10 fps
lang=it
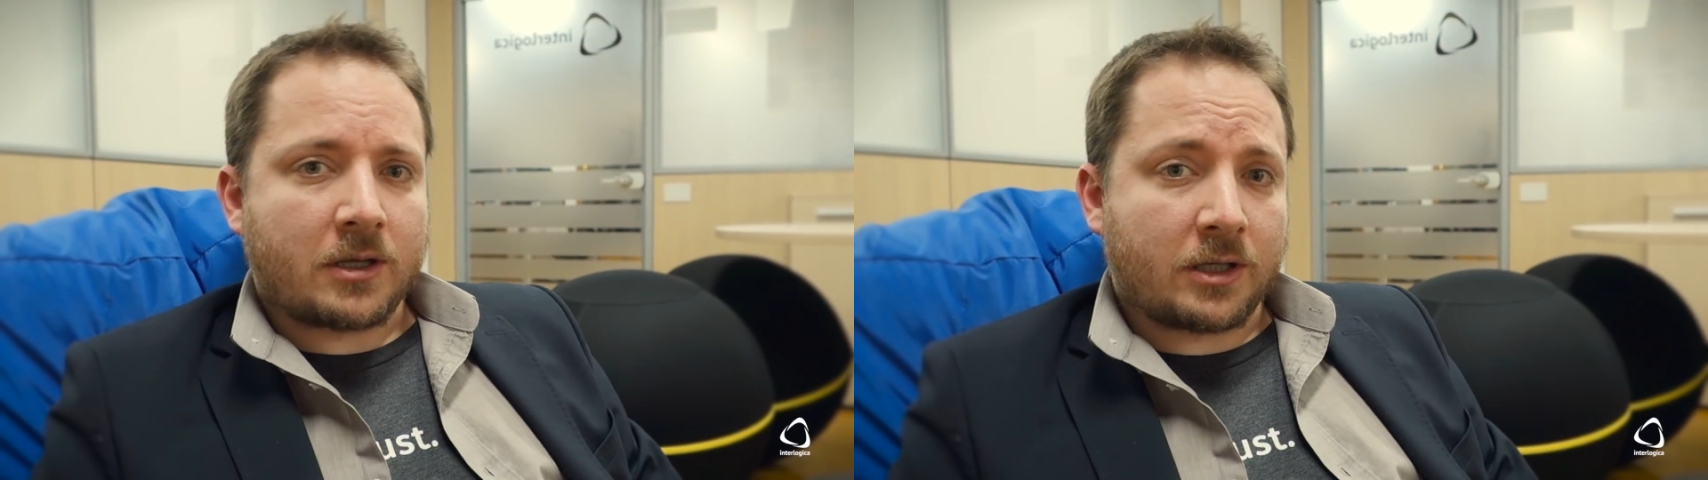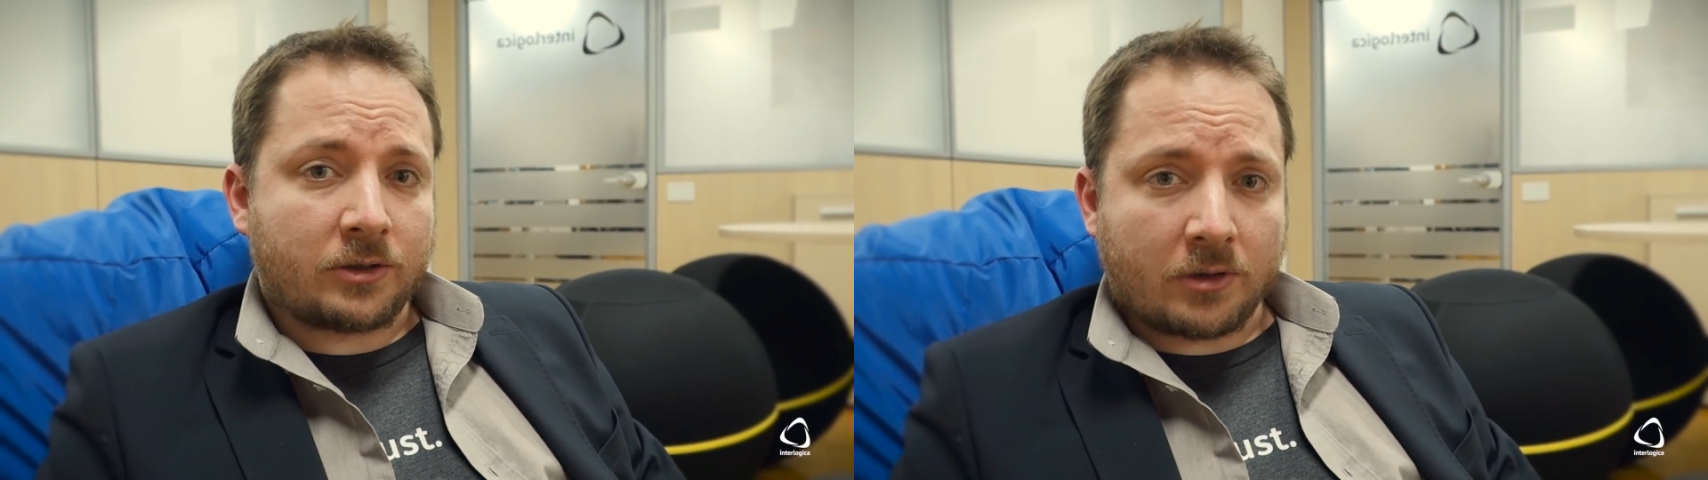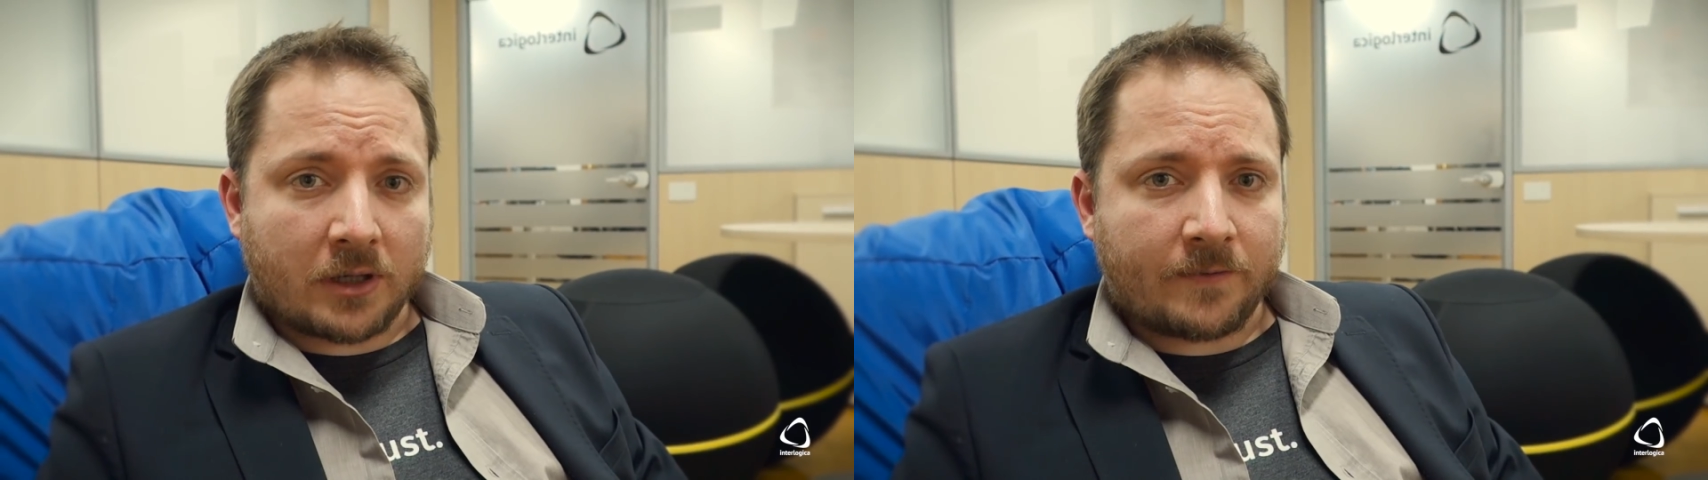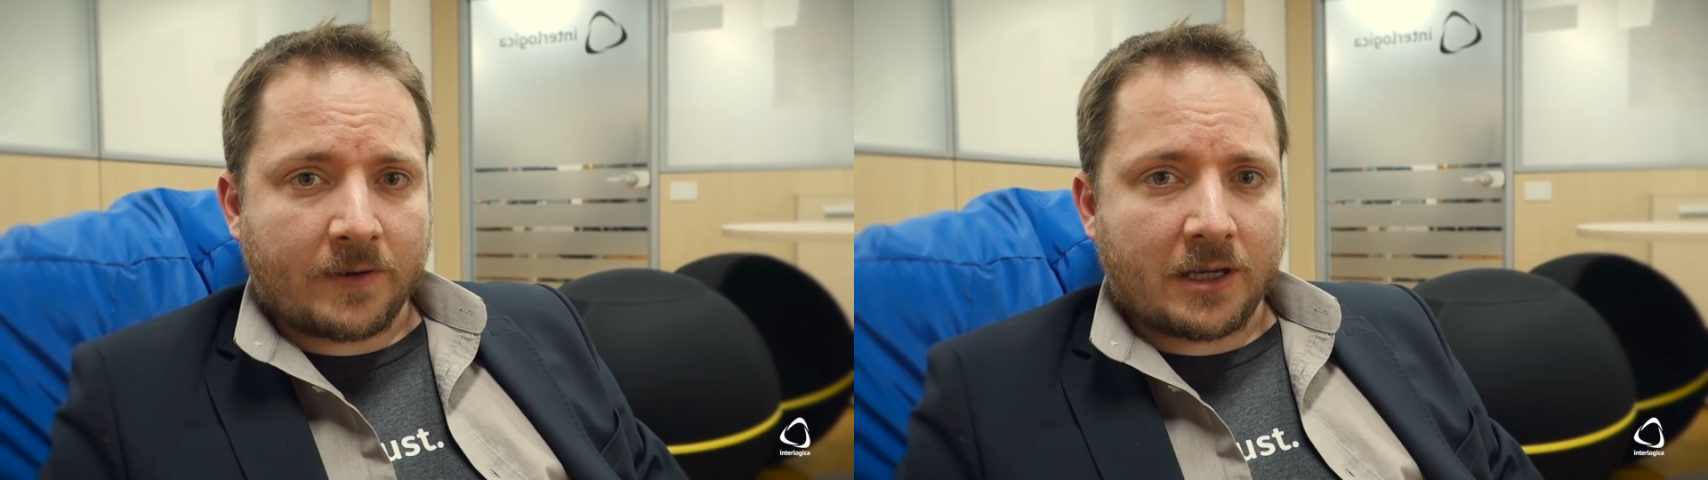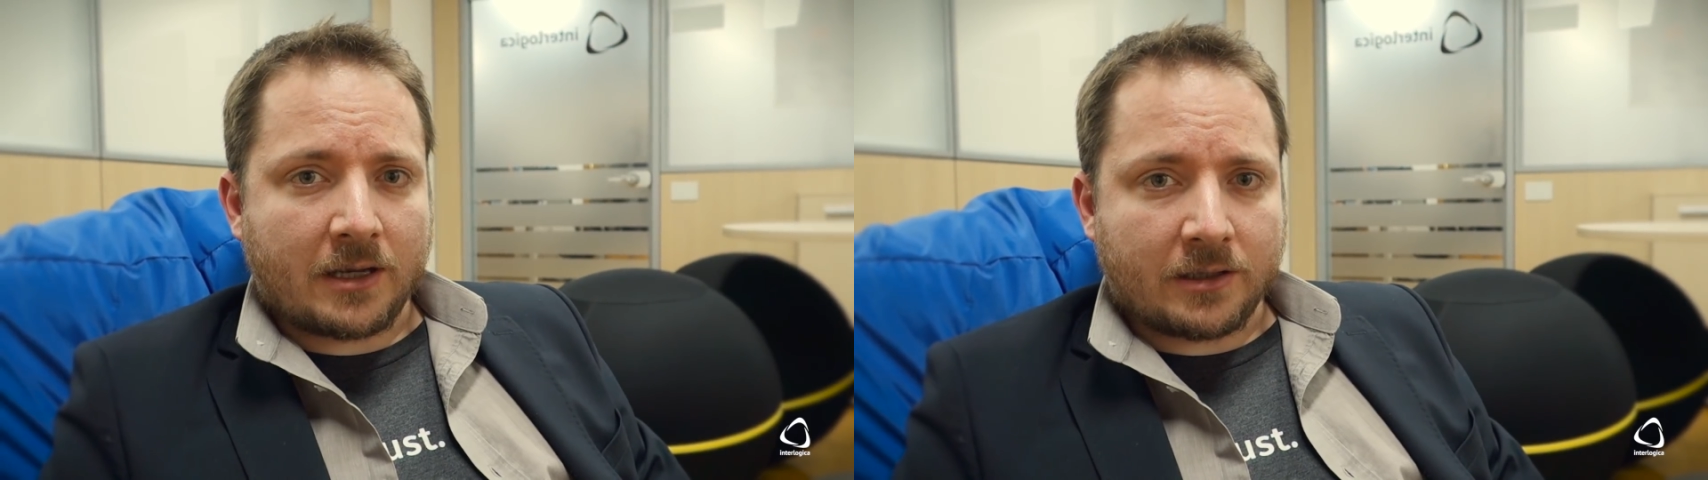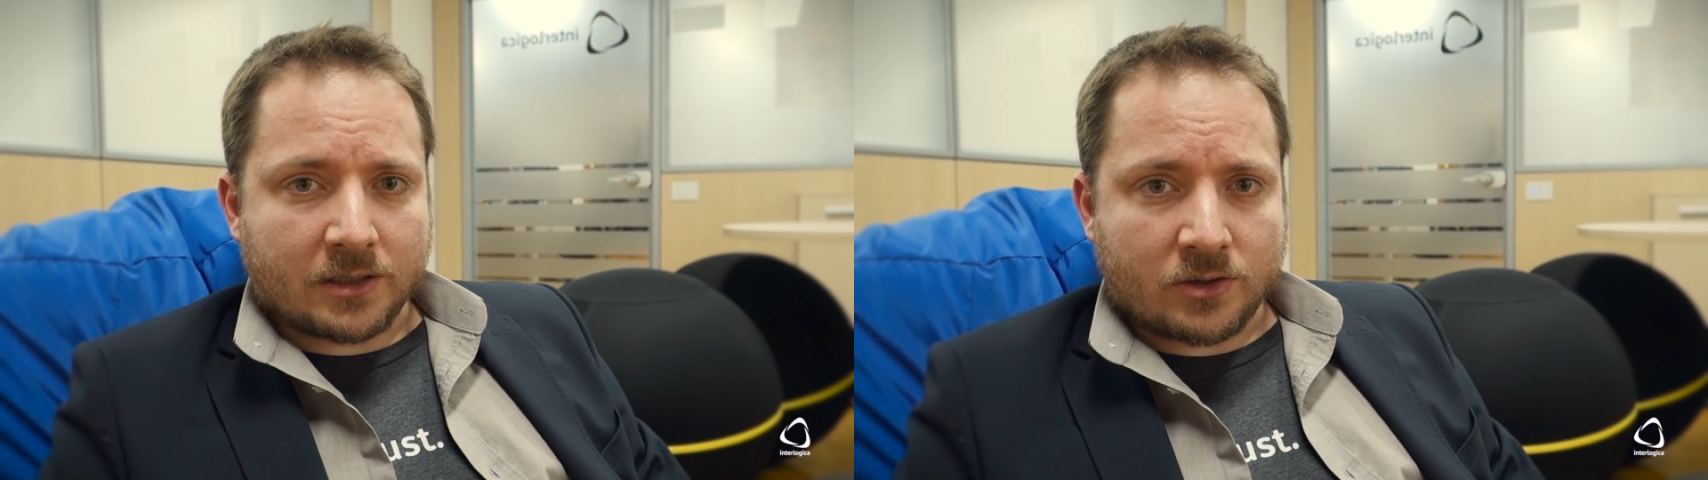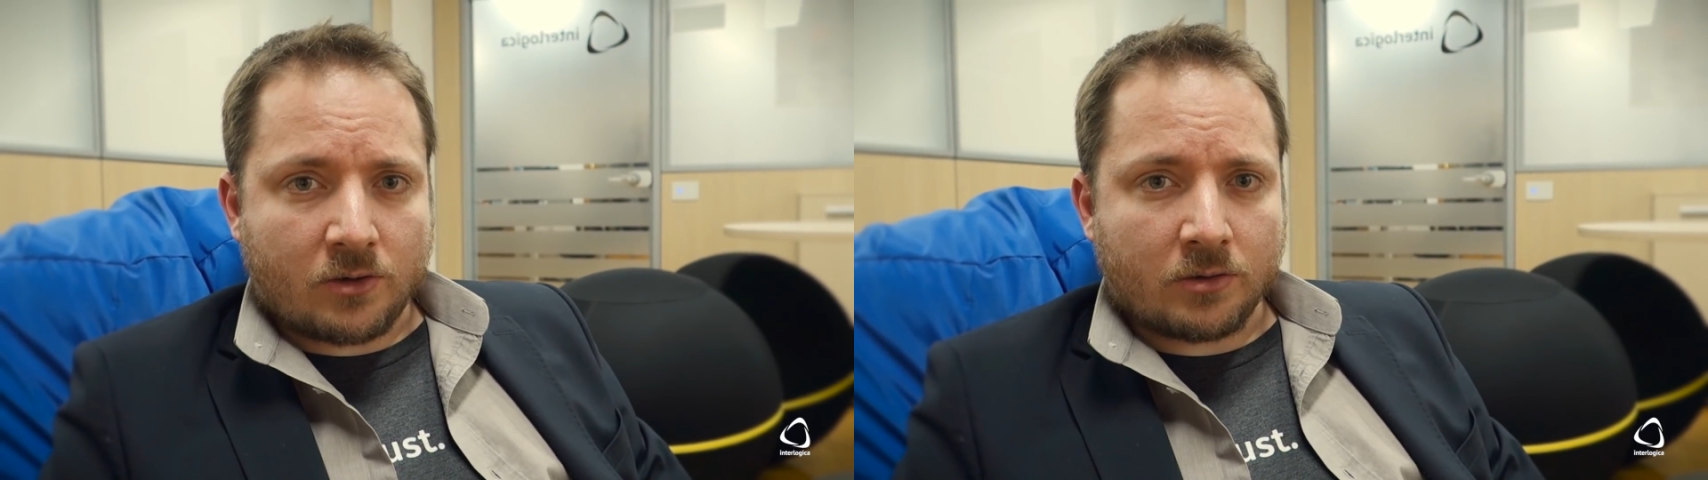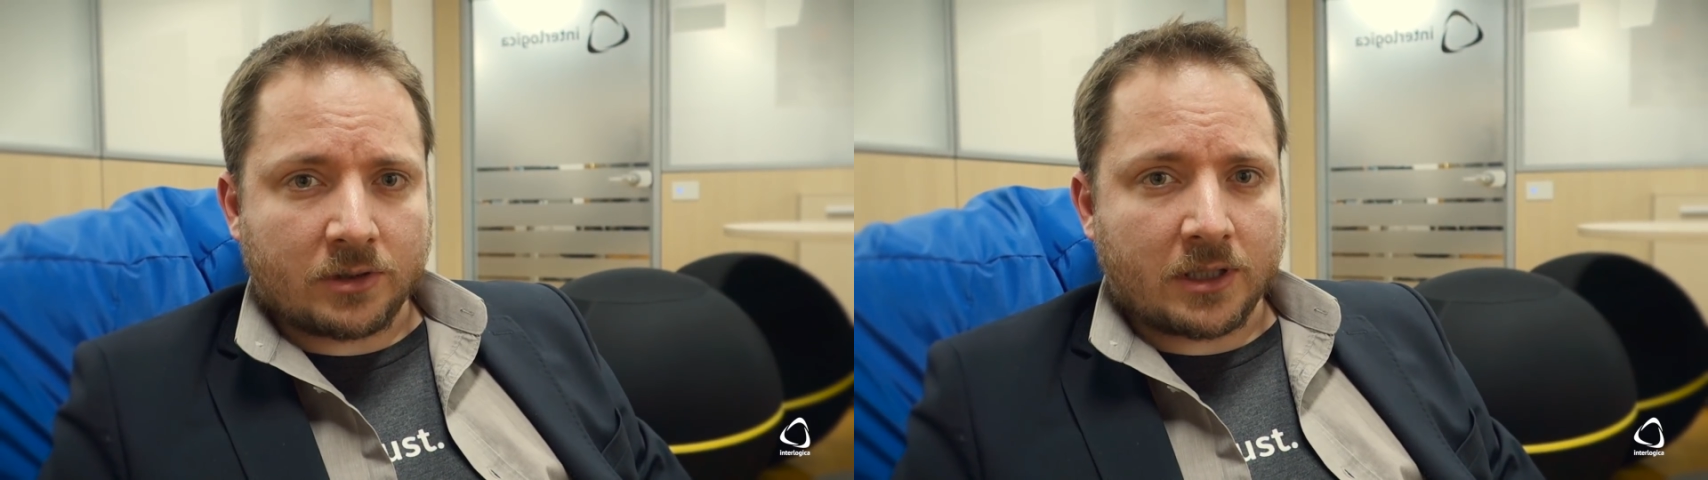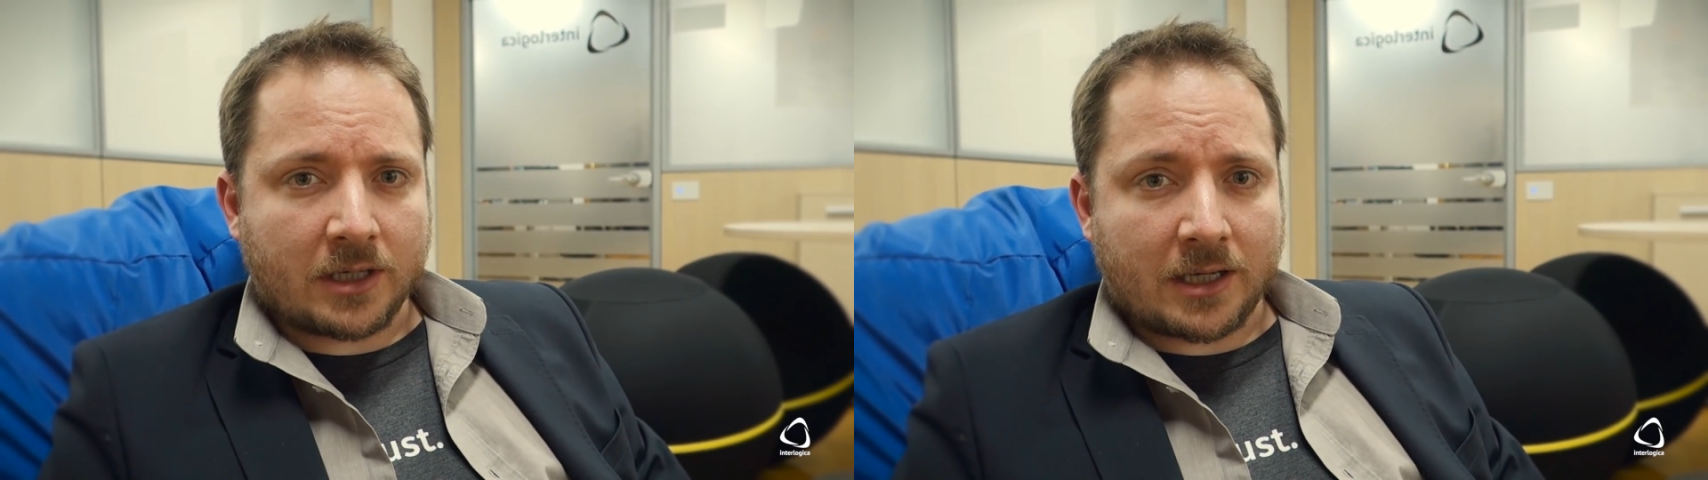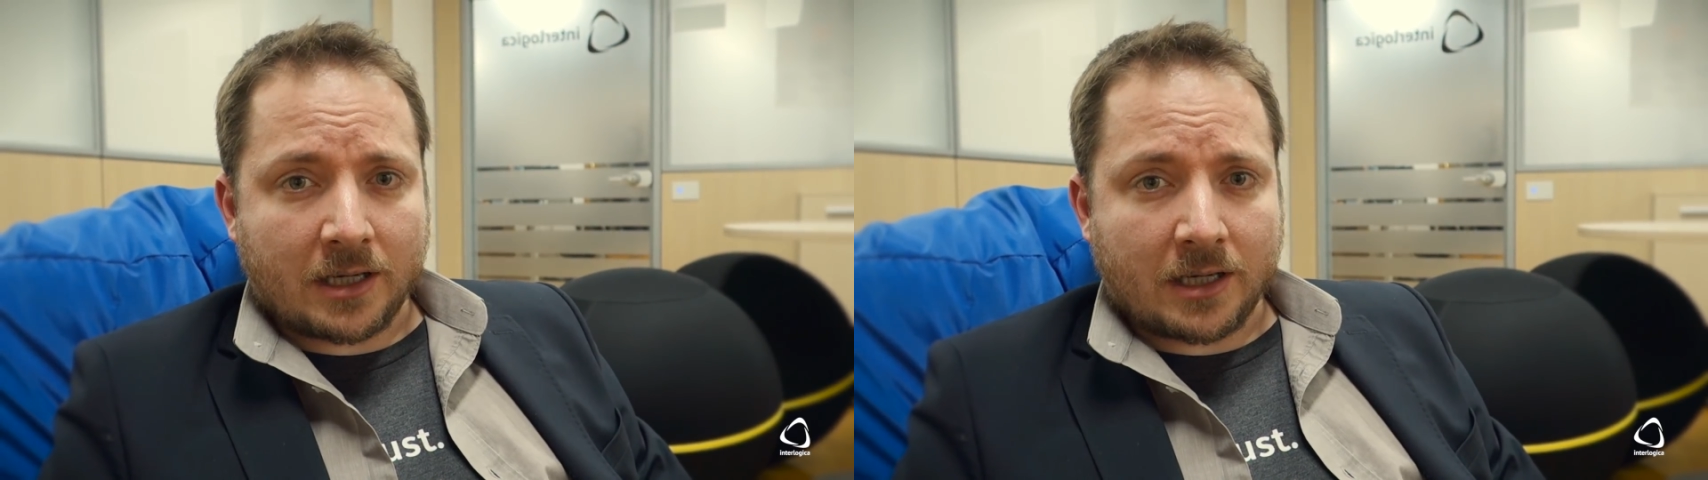crittografia, nascondere,